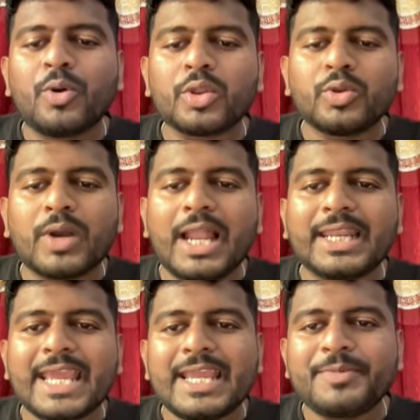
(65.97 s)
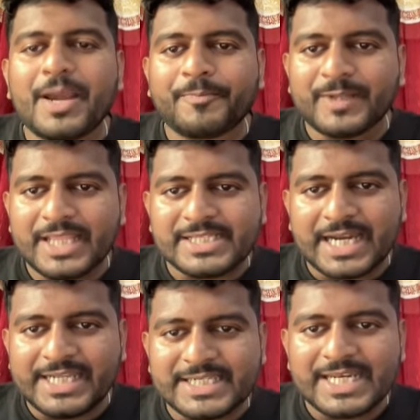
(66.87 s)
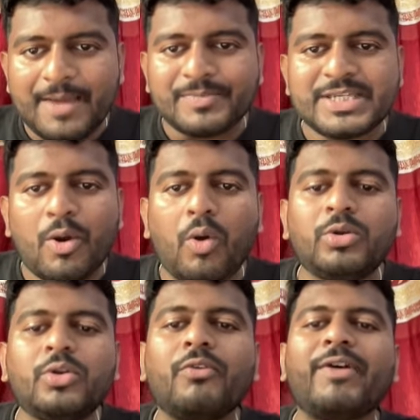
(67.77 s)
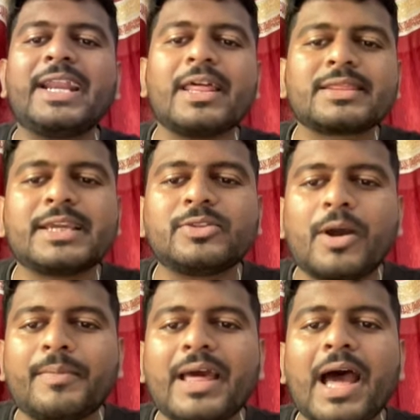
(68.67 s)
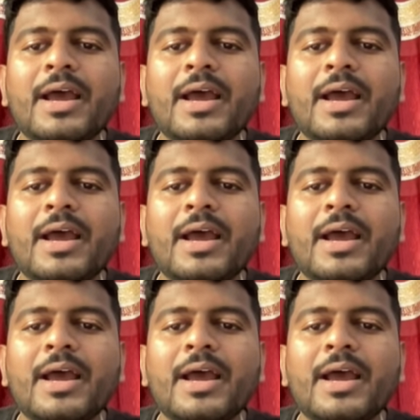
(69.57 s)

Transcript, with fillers: গতকালকেই আমি আপনাদের জানিয়েছিলাম যে অন্ডো ফাইন্যান্স কিন্তু আমরা